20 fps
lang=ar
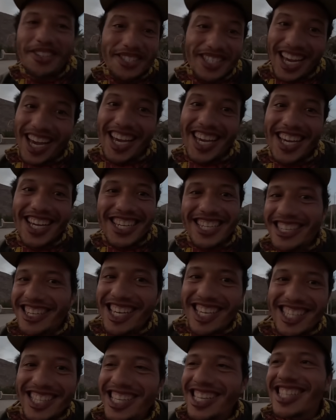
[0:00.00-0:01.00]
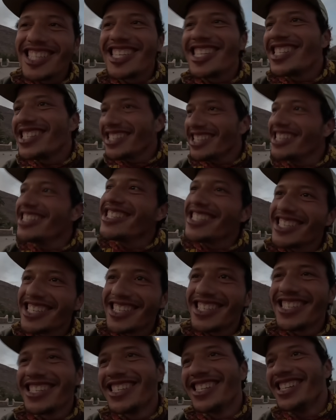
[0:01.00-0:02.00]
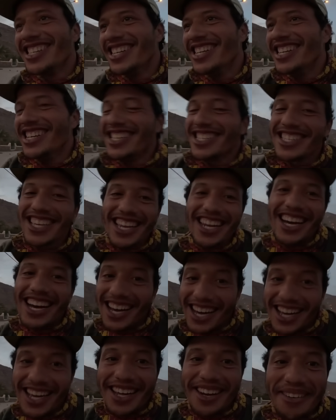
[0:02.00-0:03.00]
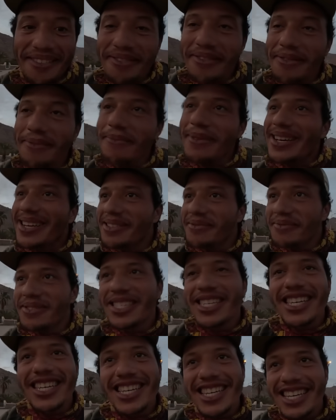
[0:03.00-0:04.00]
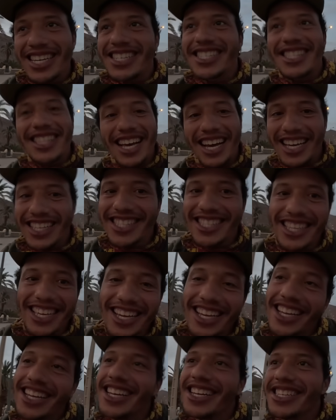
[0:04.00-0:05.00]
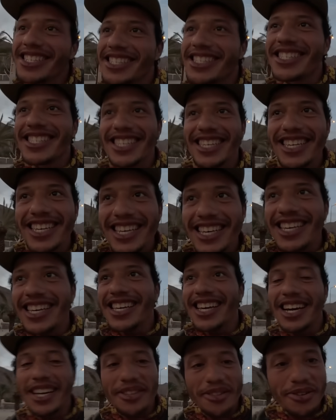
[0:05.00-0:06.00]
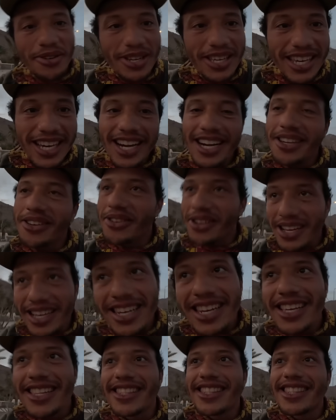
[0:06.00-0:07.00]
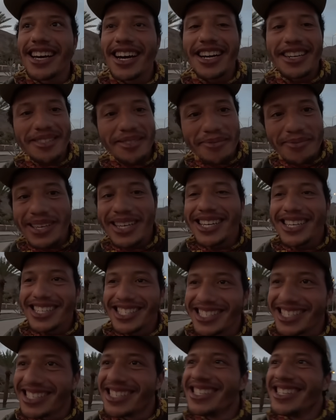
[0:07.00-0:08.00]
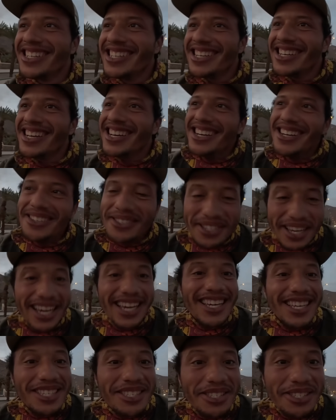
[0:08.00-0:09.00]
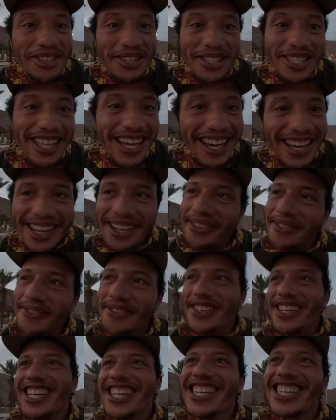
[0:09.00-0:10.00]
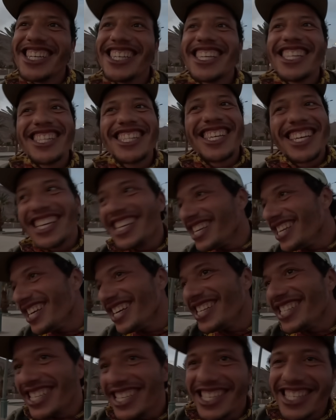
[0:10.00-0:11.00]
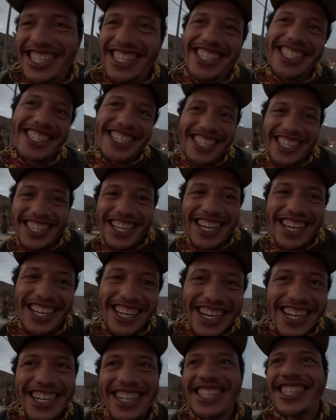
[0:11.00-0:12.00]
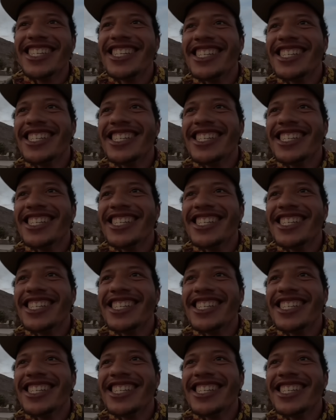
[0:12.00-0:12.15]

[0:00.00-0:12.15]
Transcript: وتحيه للناس ديال تيسنت صراحة راه فين ما كنمشي كنتلاقى الناس يعرضوا عليا يلا الدار تبات وتحيه للجندار ديال تيسنت هنايا